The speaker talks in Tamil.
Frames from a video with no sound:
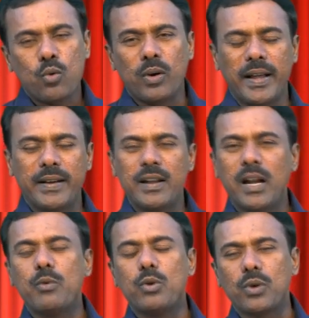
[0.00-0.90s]
உங்களை
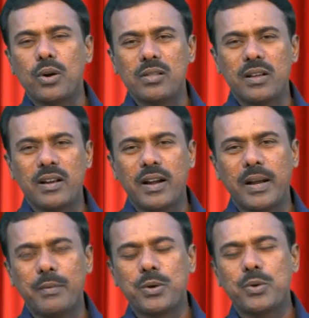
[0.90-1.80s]
நினைவு கூர்ந்து
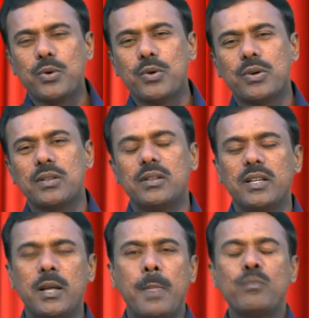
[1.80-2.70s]
நினைவு
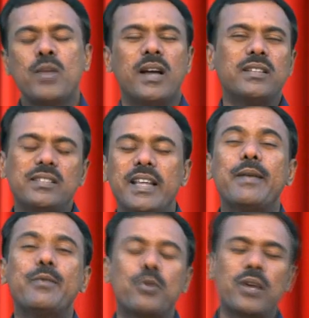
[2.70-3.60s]
கூர்ந்து அந்த
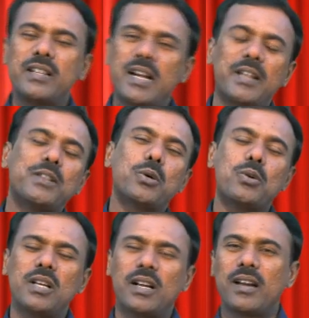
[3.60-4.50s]
தேவன் உங்களை நடத்தி
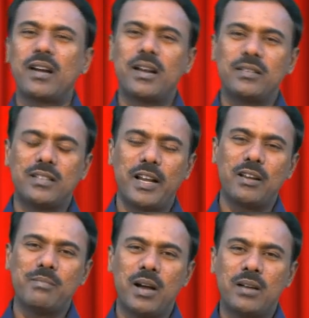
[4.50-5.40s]
கொண்டு கொண்டிருக்கிறார்
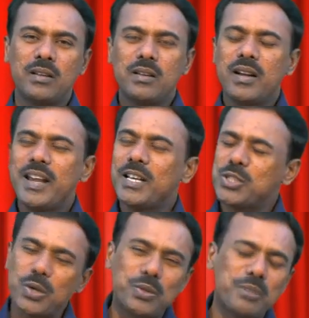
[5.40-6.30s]
தெரியுமா நீங்க
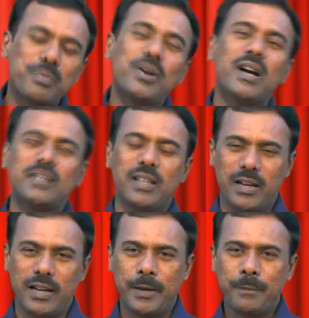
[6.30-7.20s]
சொர்ந்து
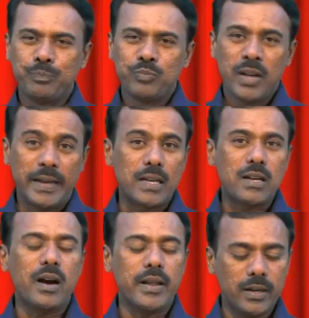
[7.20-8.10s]
போகாதிருங்க நீங்க
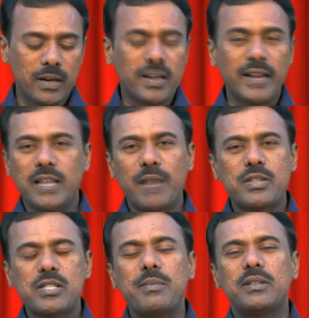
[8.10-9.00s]
காரியங்களுக்காக
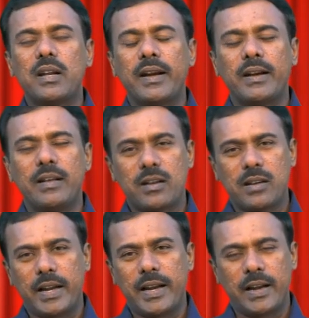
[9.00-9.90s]
தெய்வ சமத்தை நீங்க
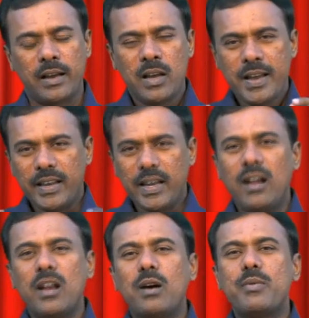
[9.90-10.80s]
நெருக்கிறீங்க
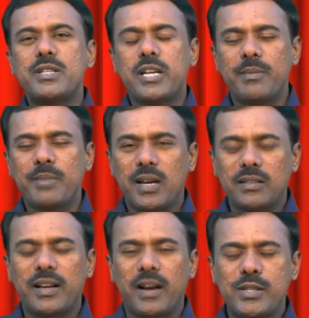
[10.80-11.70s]
எல்லாவற்றையும்
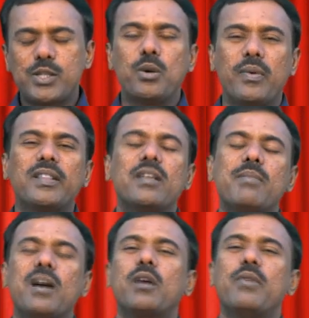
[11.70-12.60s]
கத்தர்
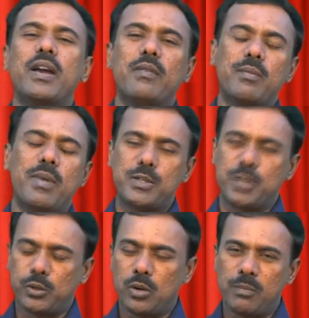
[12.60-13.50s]
ஆசிர்வாதமாகவே அவர்
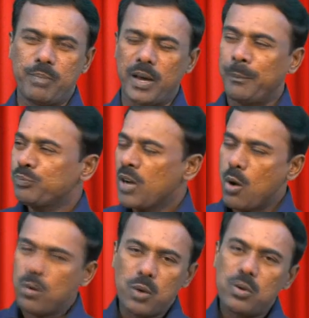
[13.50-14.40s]
மாற்றி கொடுப்பார்
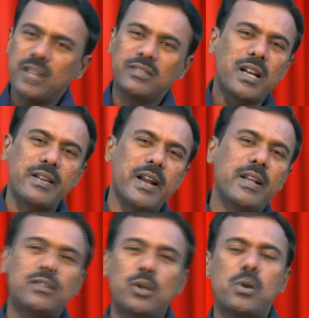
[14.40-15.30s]
அவருடைய உள்ளத்தில்
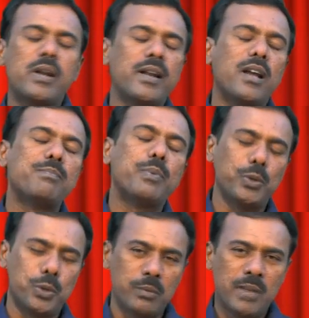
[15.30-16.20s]
நினைத்தருளினால்
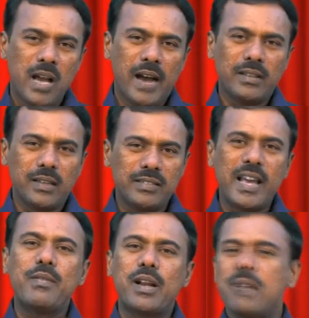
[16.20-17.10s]
போதும் அந்த
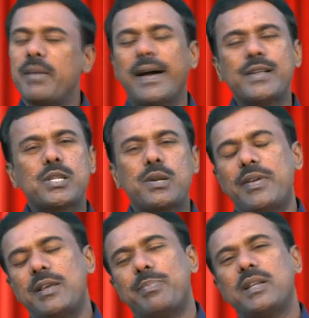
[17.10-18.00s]
தேவன் நம்மை
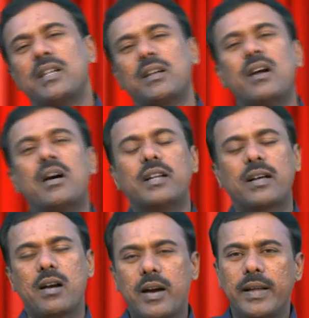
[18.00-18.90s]

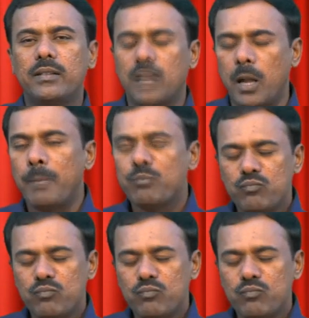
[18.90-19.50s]
ஆசிர்வதிப்பதற்கான காரியத்தில்